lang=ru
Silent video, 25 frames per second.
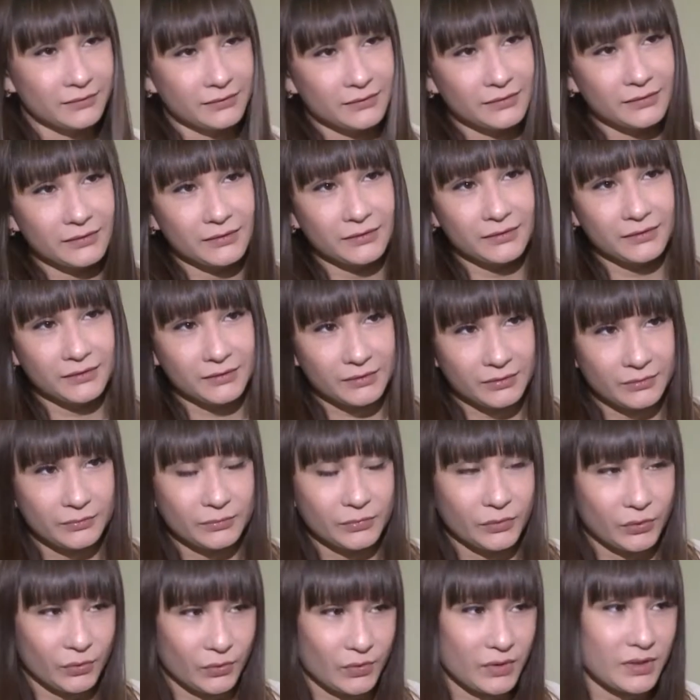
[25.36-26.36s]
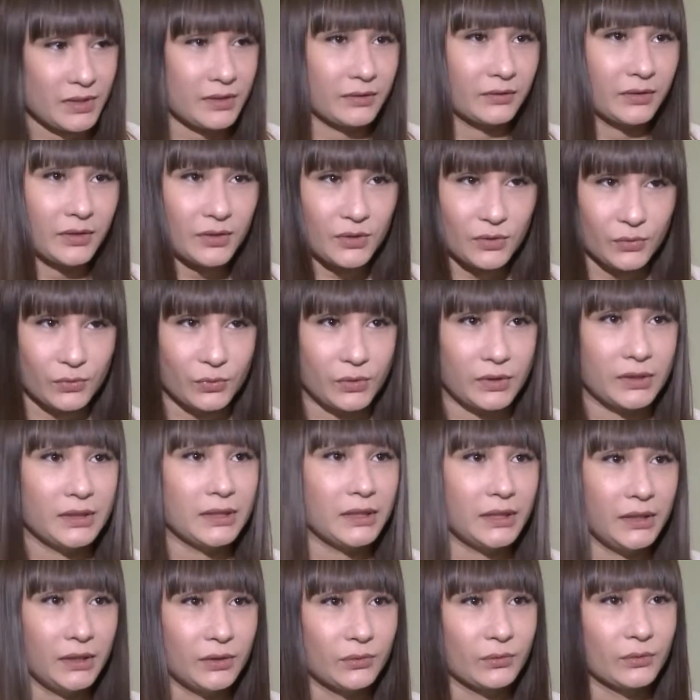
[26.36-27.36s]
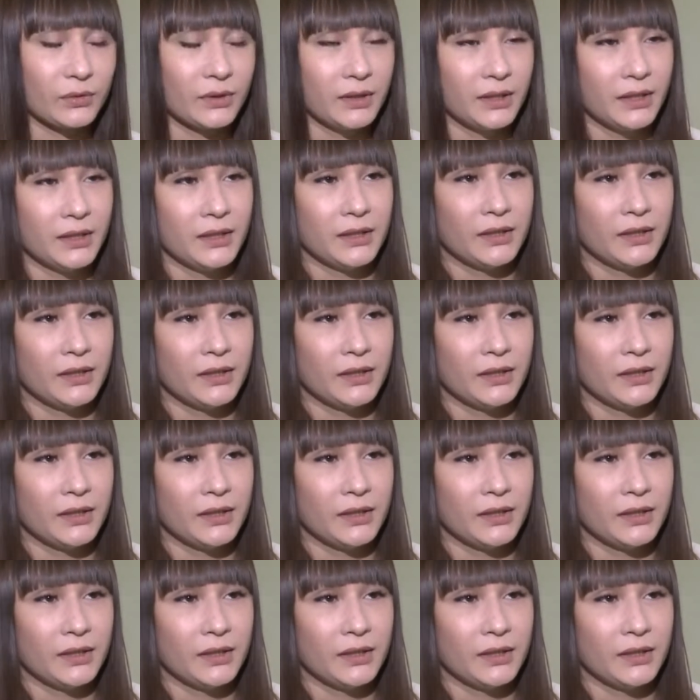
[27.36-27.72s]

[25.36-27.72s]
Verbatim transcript: а, то есть и глазурь, и глину.